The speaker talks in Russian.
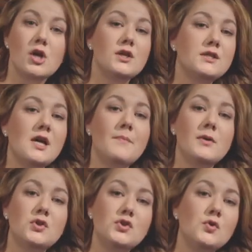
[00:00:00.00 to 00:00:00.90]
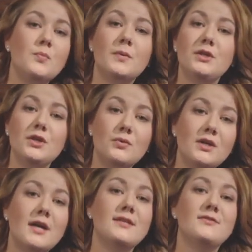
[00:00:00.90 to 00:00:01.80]
И запах супа не
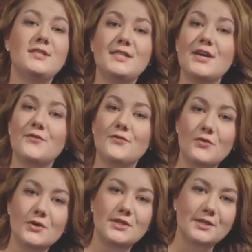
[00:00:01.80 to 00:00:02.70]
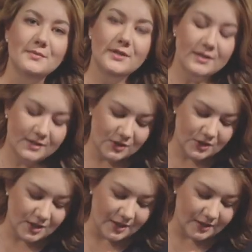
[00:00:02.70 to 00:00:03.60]
унять все восемь
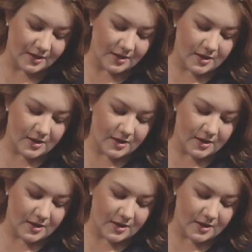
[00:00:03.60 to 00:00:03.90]
этажей.